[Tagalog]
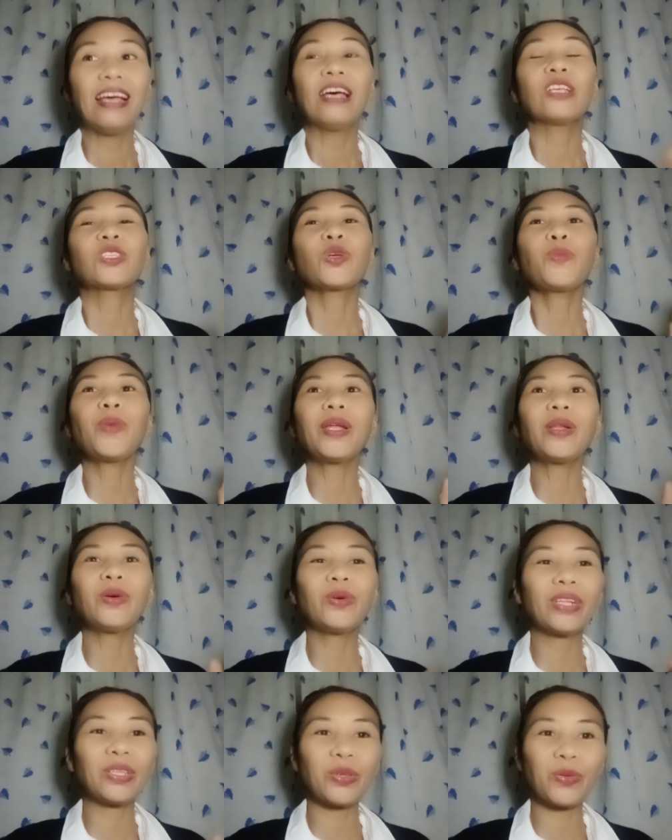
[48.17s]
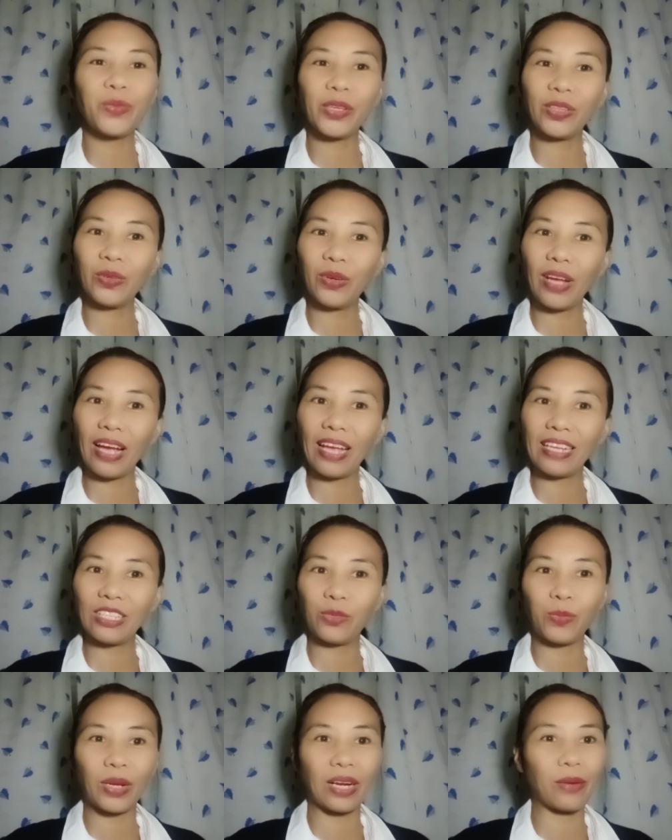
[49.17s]
So panoorin nyo po ito
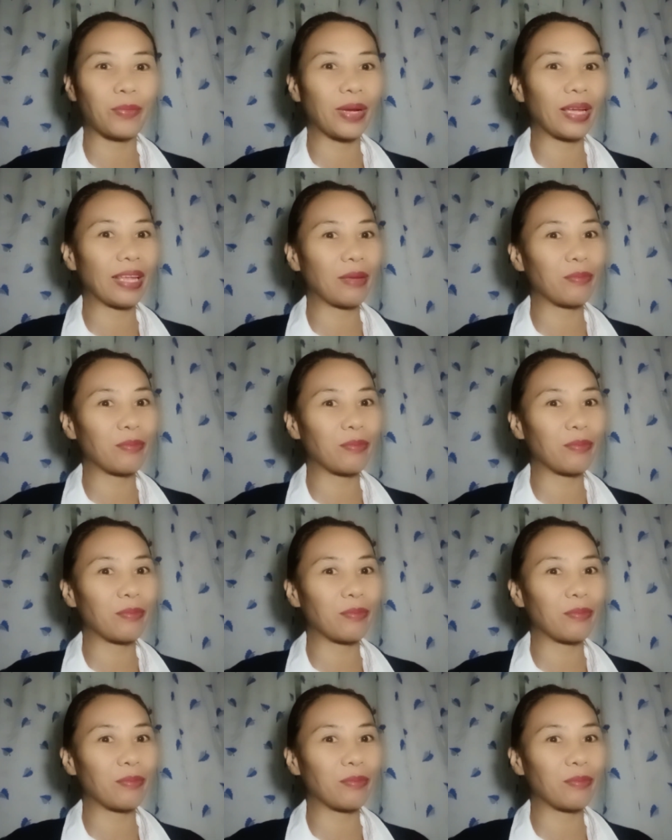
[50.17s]
guys para may